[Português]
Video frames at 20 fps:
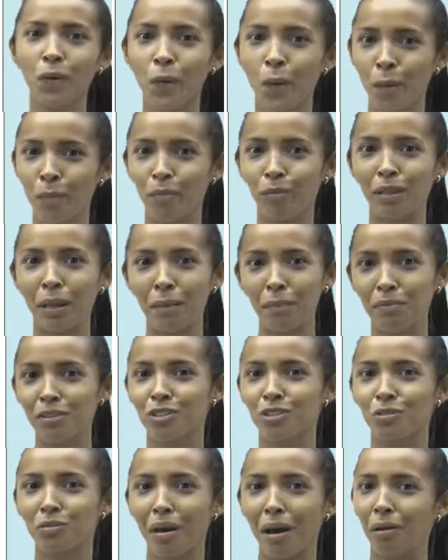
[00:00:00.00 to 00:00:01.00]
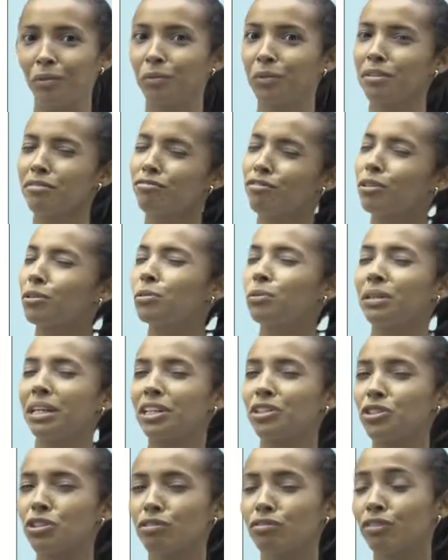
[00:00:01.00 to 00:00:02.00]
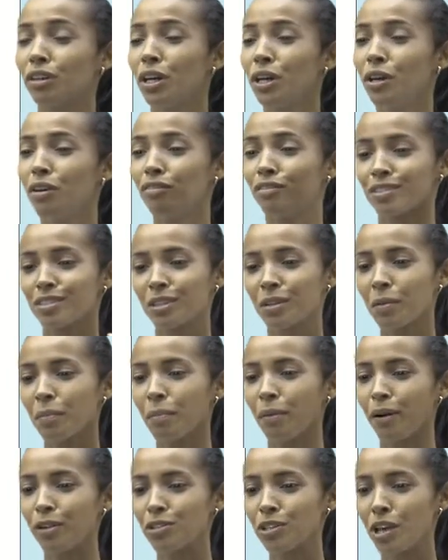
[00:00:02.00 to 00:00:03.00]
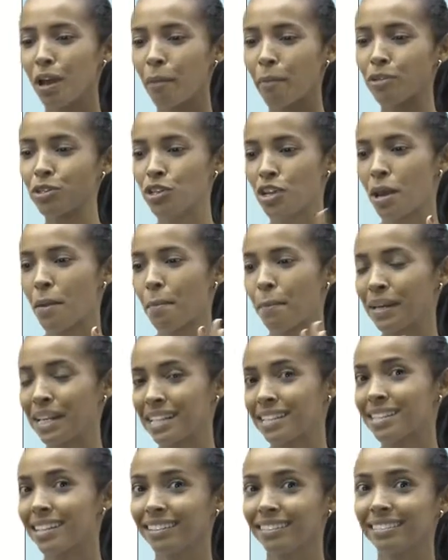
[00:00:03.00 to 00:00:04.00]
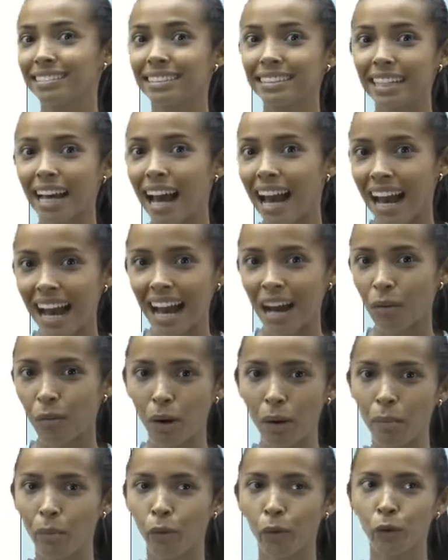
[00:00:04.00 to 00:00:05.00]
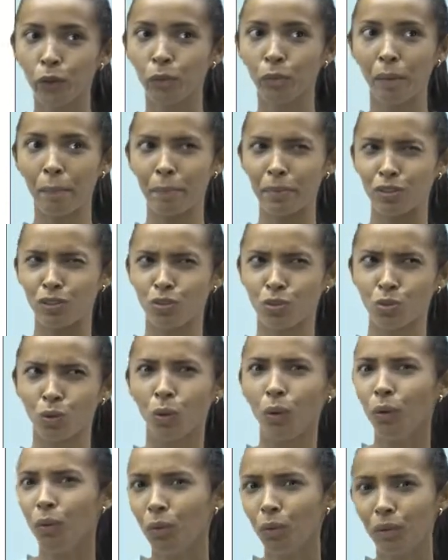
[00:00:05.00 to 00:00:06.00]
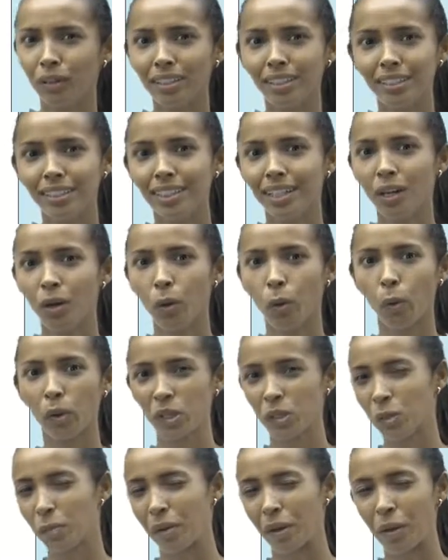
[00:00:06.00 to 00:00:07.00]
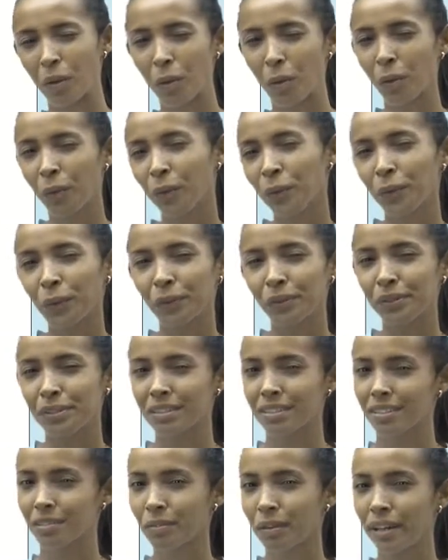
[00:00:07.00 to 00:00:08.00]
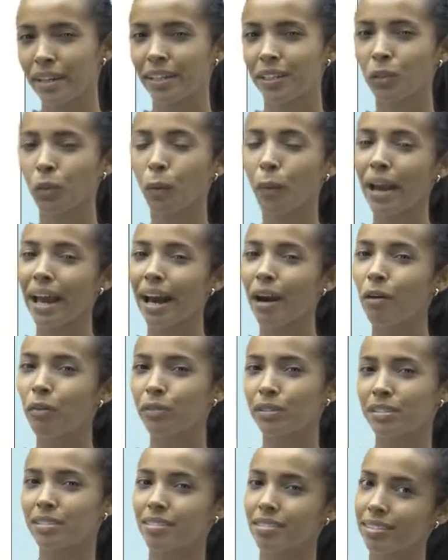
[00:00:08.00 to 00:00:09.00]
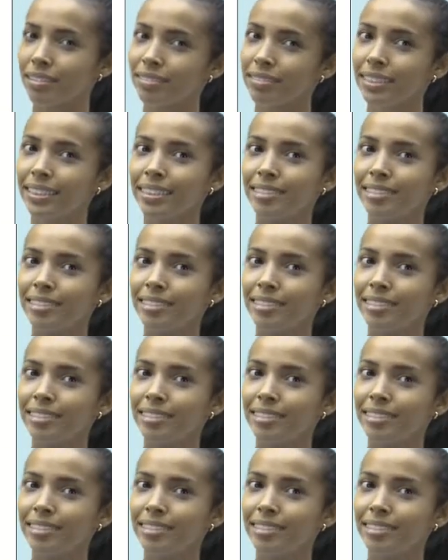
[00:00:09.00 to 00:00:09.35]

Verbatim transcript: como, né, pessoal? Não é figurativo. Você não pode realmente representar o amor em uma pessoa ou em uma coisa, não é? Não é algo assim,